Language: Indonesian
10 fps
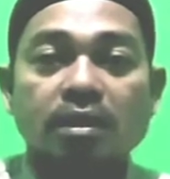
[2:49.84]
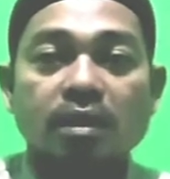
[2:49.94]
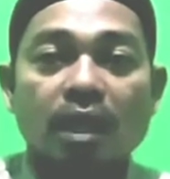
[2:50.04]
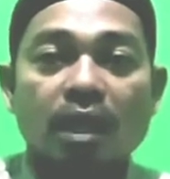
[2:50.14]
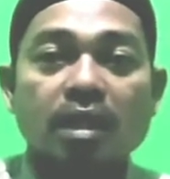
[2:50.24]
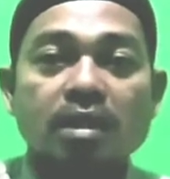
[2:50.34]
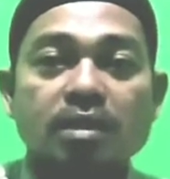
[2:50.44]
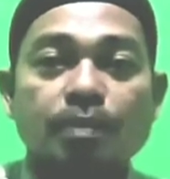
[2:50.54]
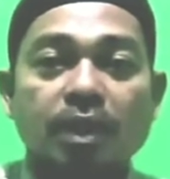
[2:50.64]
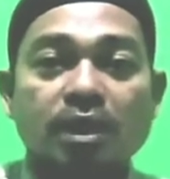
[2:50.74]
ya
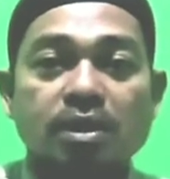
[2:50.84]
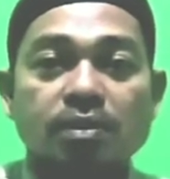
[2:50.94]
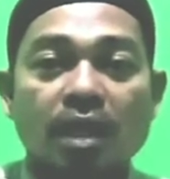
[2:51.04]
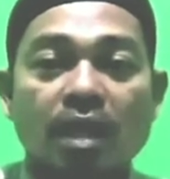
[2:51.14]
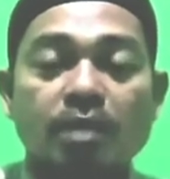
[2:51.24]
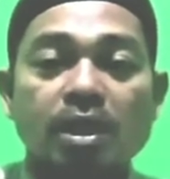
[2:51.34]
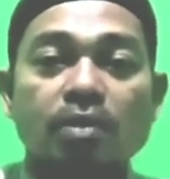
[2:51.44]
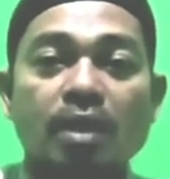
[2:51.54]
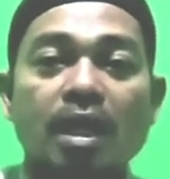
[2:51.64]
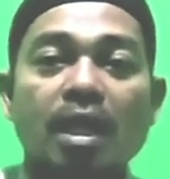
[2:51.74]
seperti sunnah Nabi
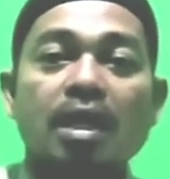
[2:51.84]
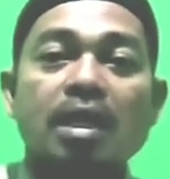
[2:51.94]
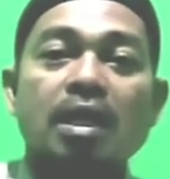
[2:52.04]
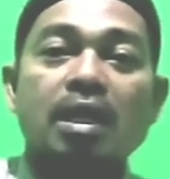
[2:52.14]
itu adalah